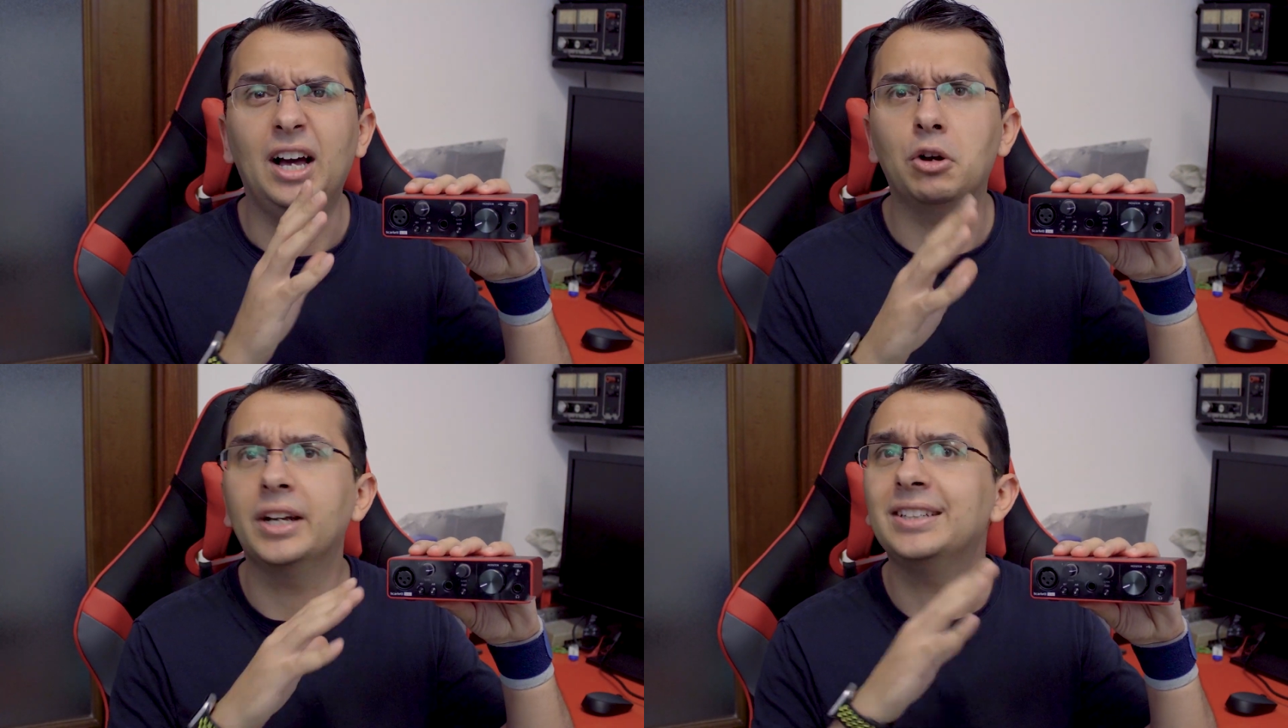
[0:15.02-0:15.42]

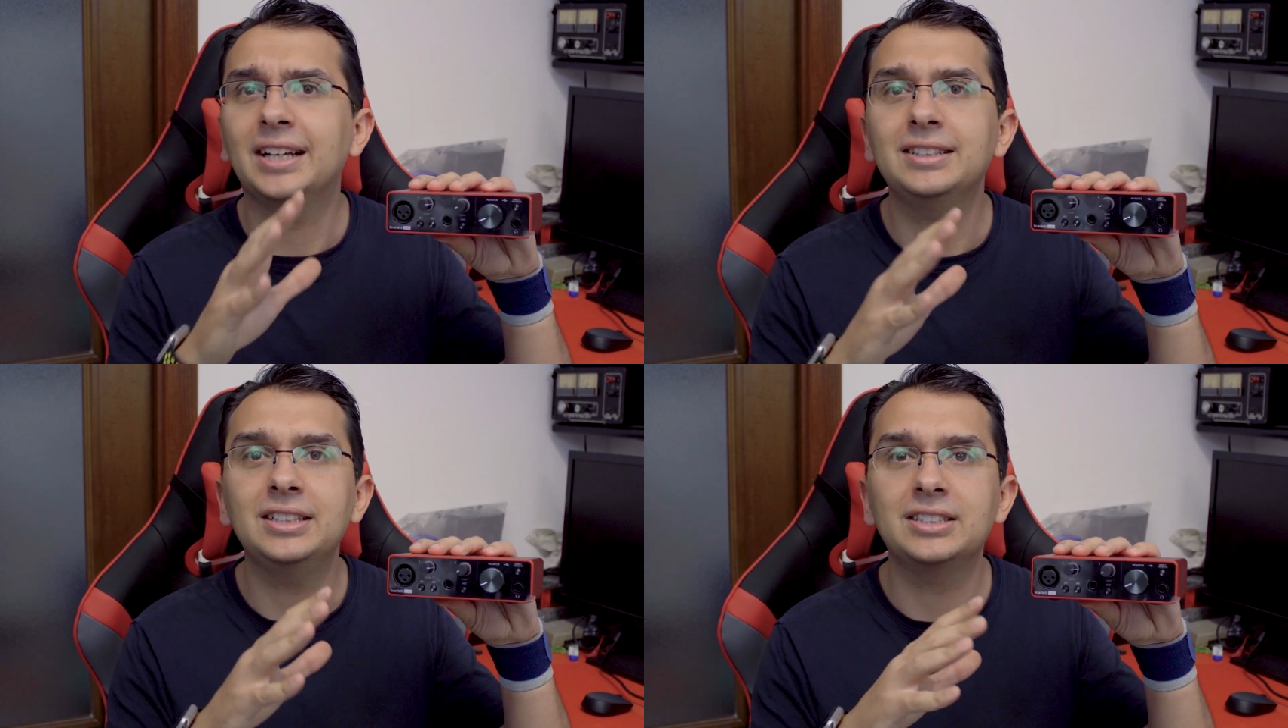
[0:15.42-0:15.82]
Allora, in
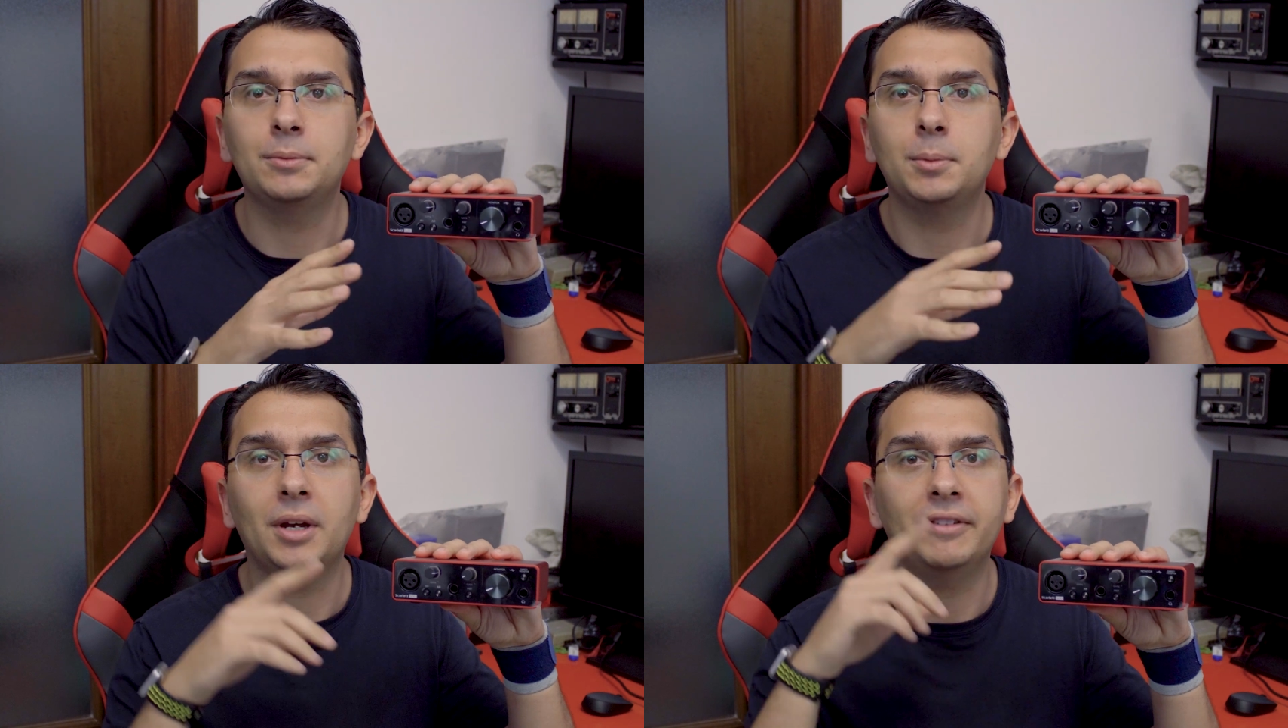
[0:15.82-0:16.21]

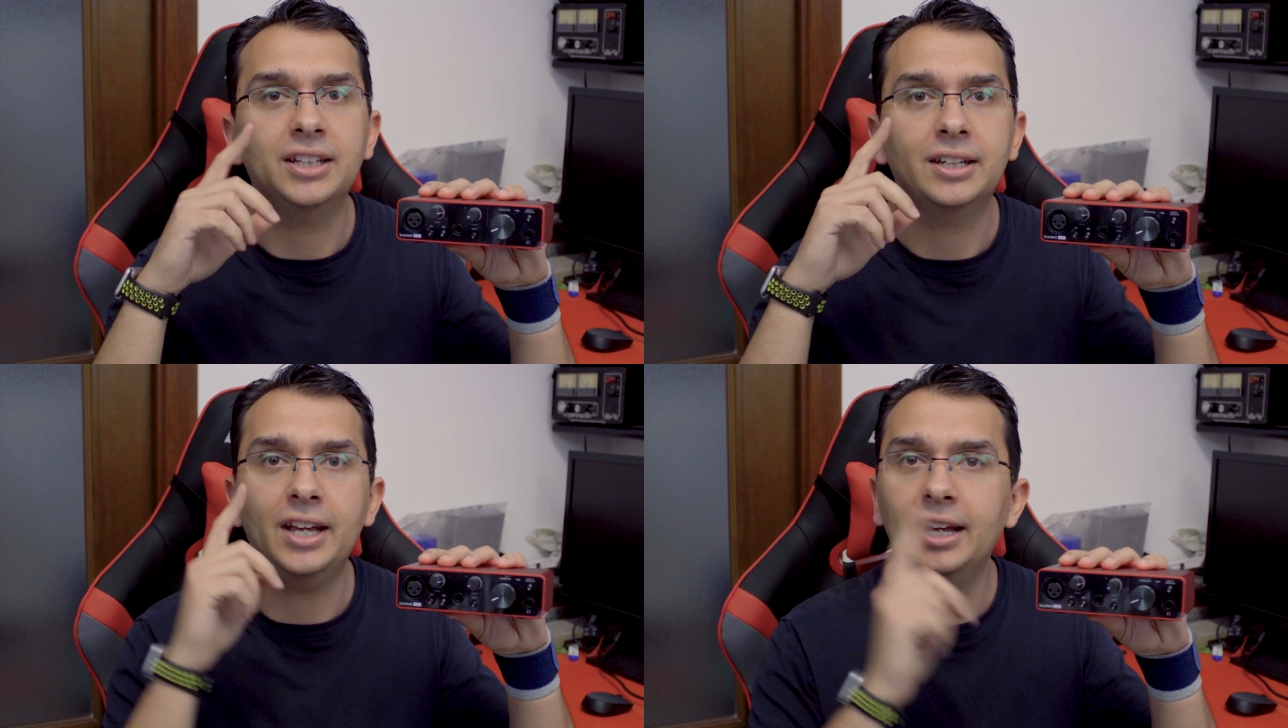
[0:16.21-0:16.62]
tantissimi mi
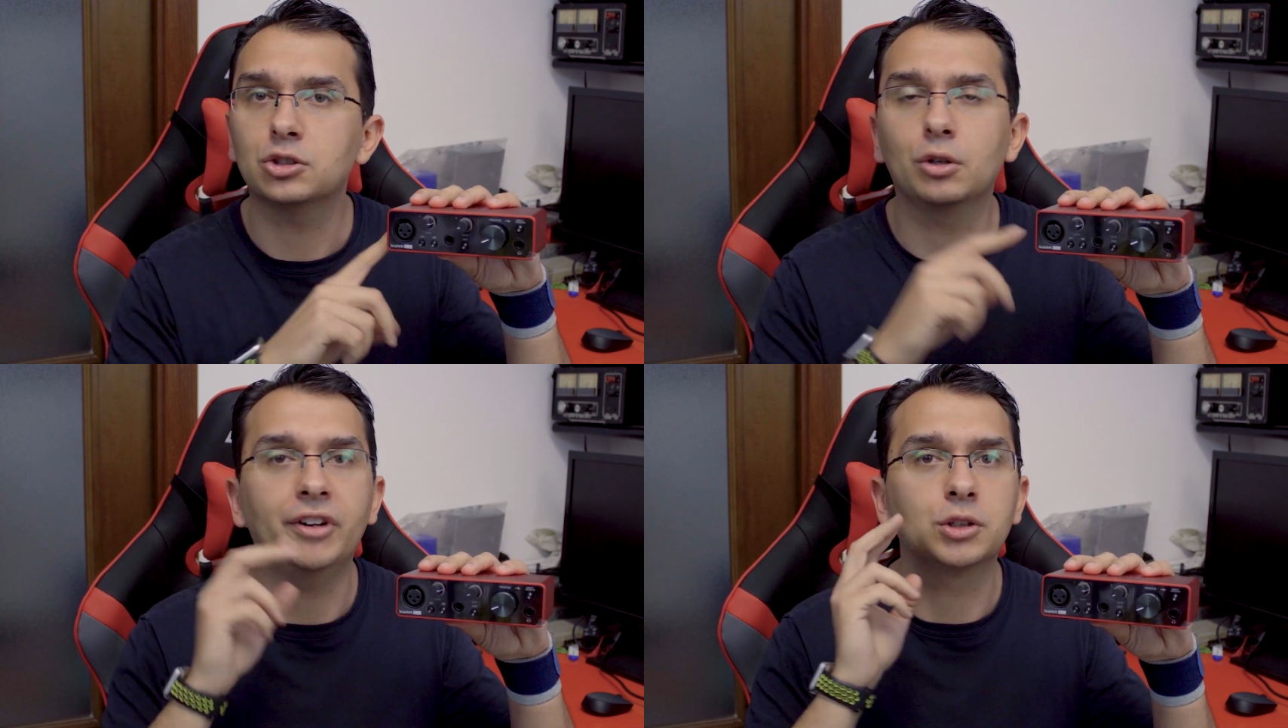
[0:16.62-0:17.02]
avete
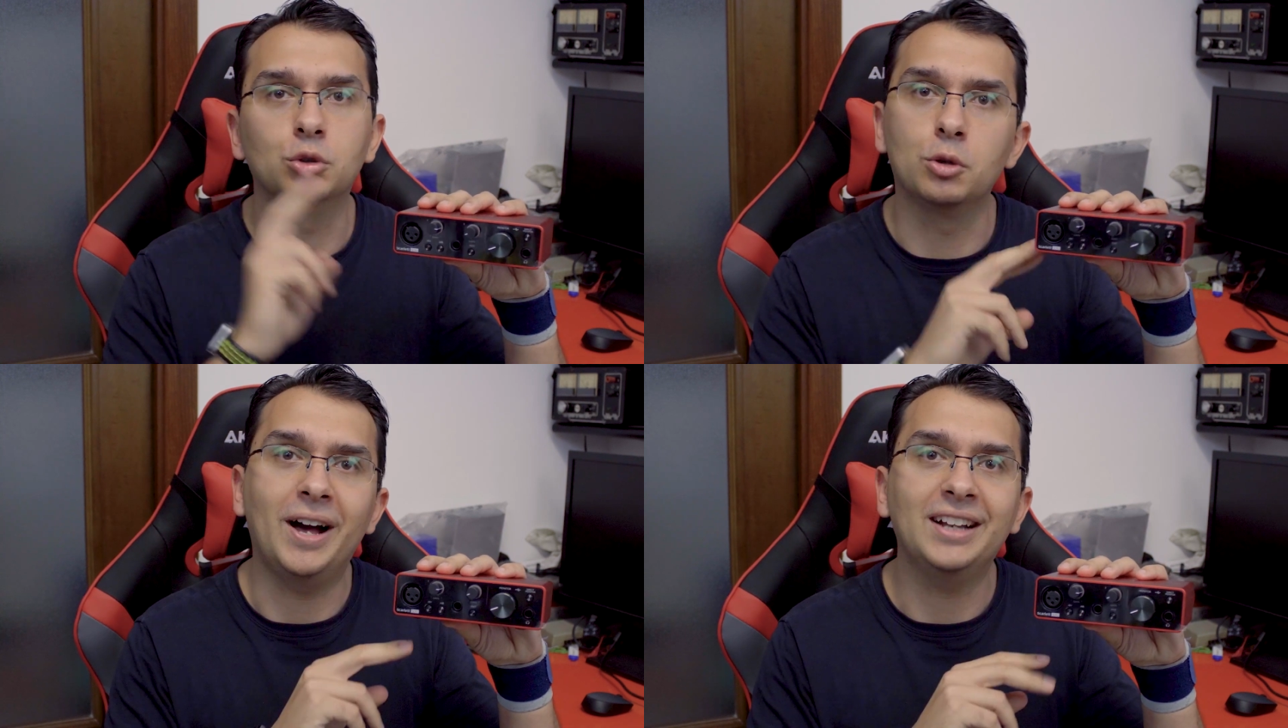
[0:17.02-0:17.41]
chiesto, fatto
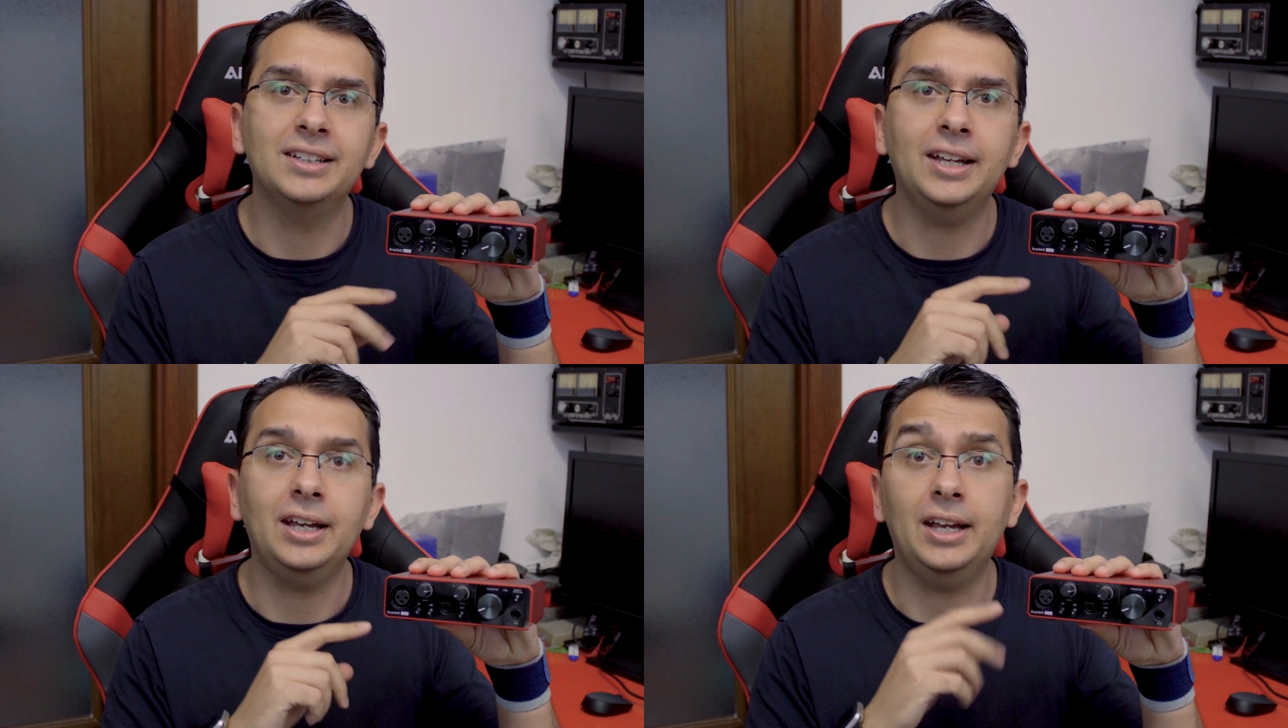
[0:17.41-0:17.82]

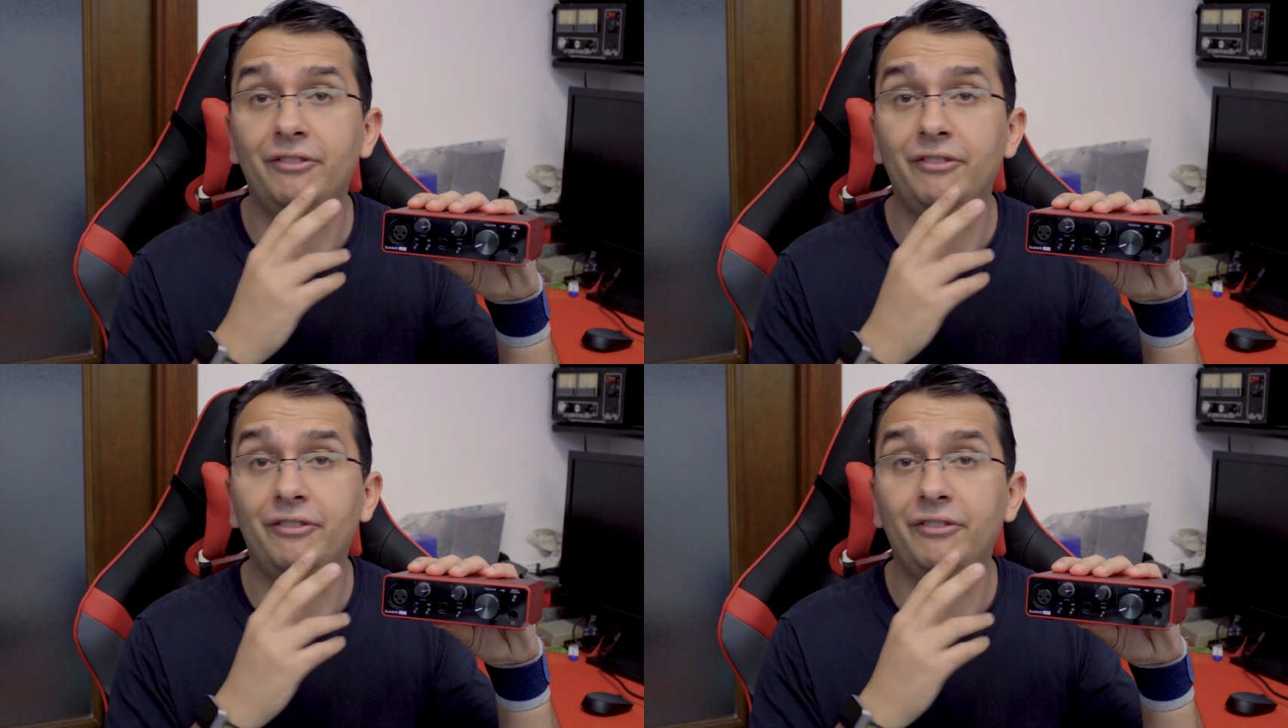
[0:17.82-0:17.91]
domande,